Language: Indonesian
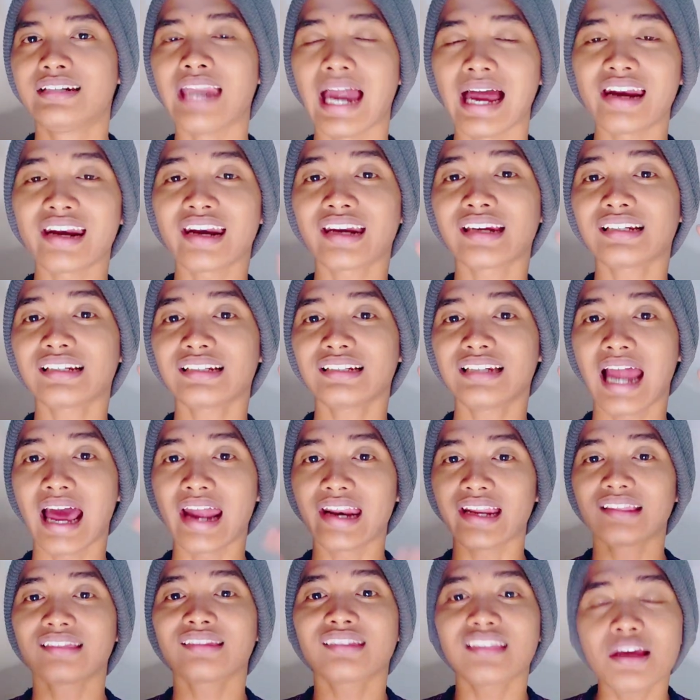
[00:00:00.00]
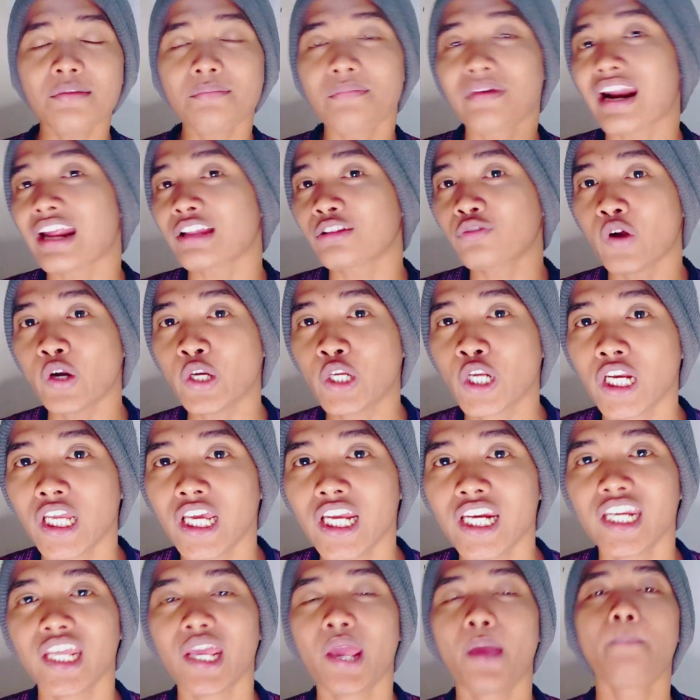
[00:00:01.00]
dan dari tim ratu adil
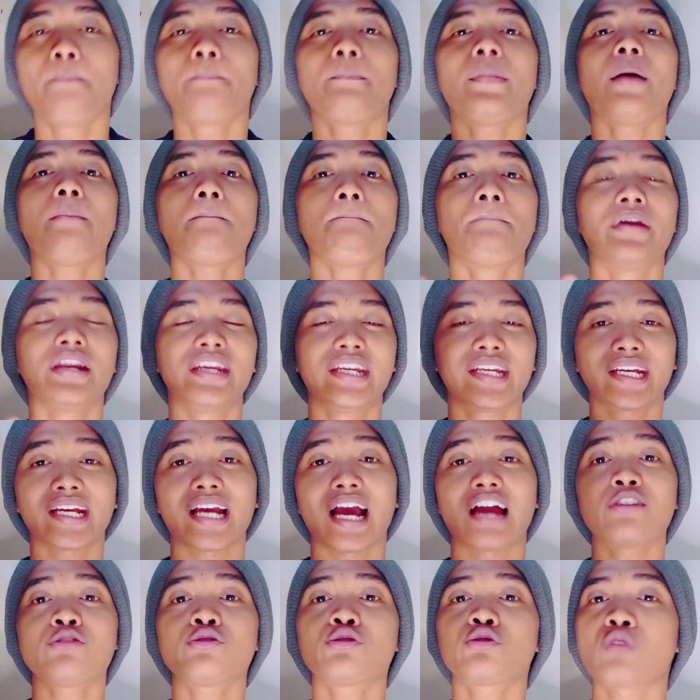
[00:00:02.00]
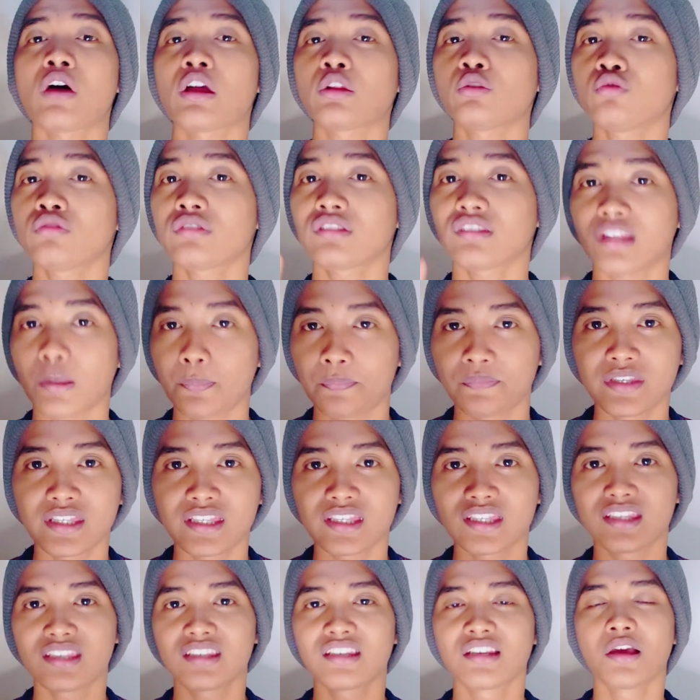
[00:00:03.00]
ini memberikan suatu
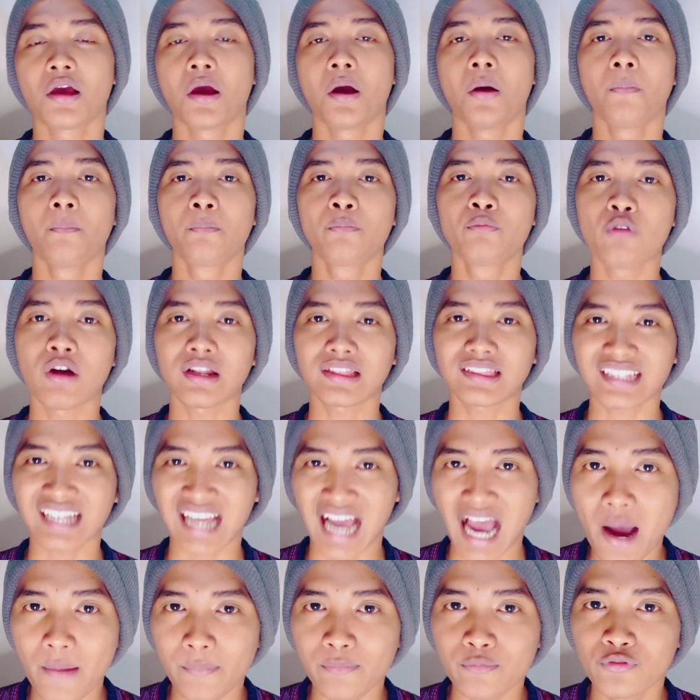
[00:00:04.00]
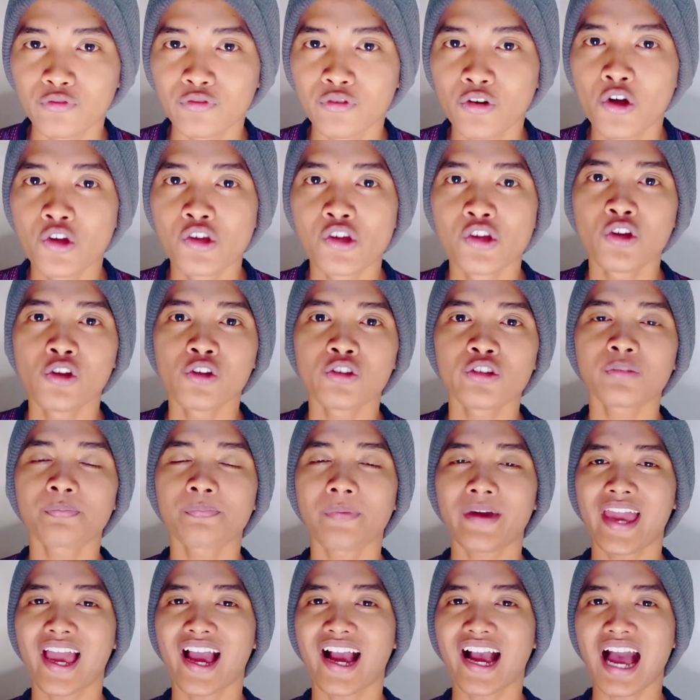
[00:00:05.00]
tips buat kamu
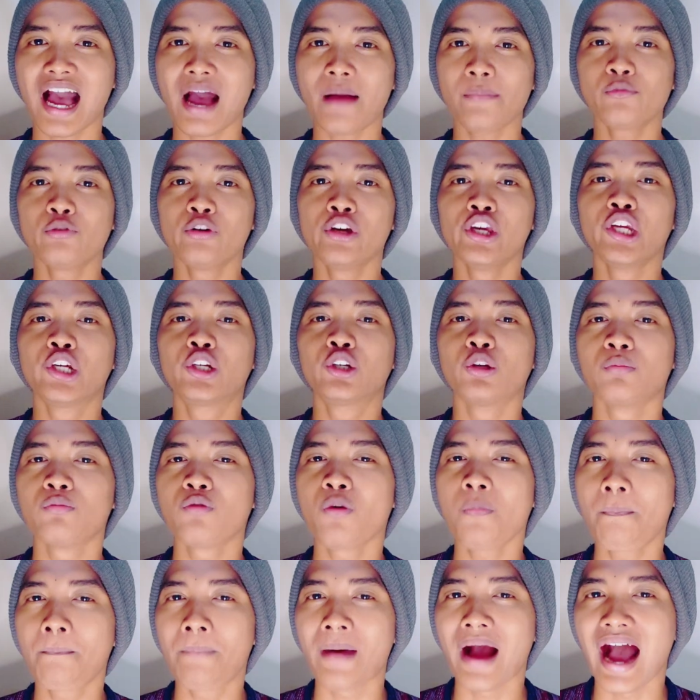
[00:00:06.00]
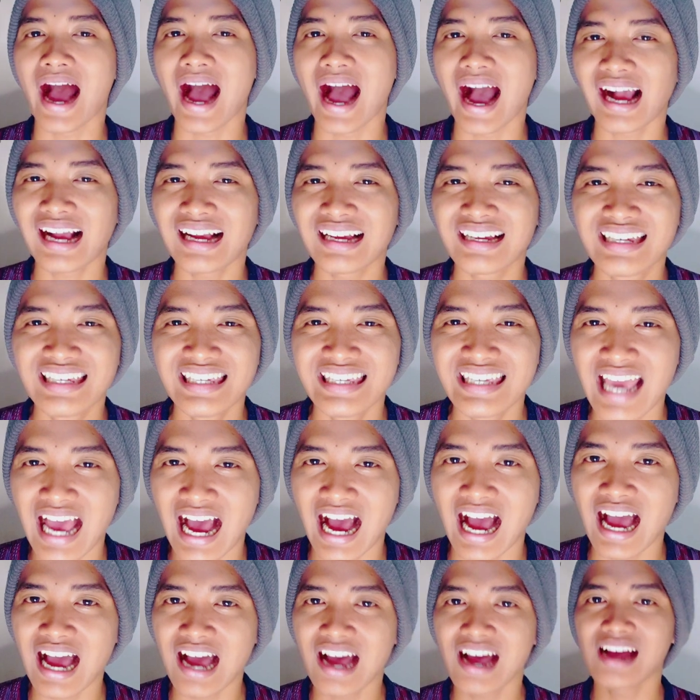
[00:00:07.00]
supaya kamu hidupmu
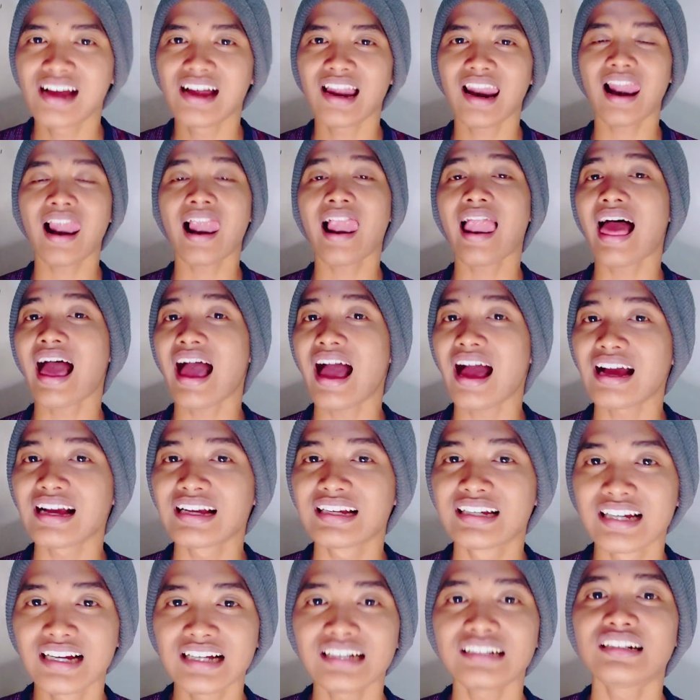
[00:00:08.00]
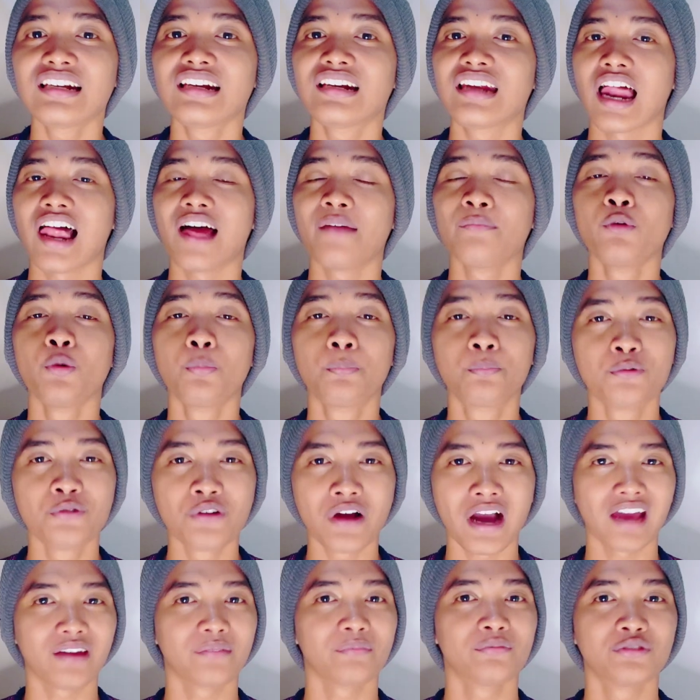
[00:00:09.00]
bahagia, langgeng di dalam
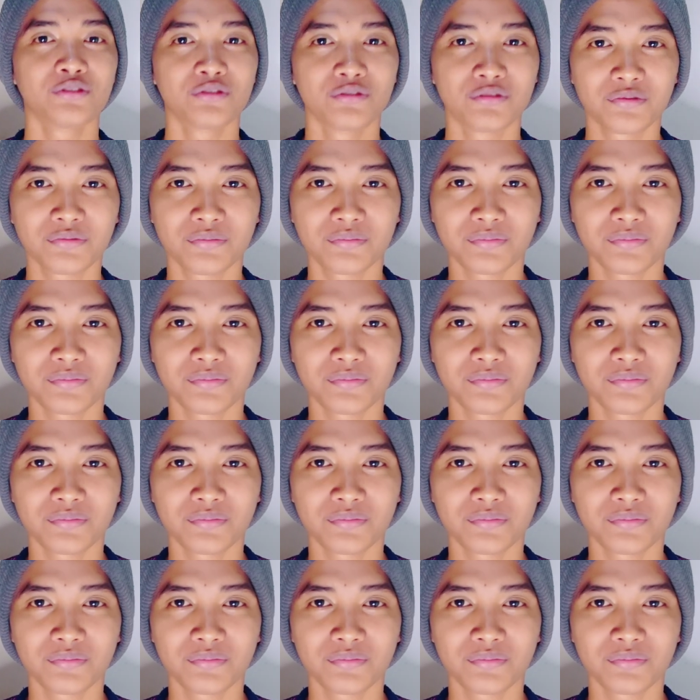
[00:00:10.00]
hubunganmu.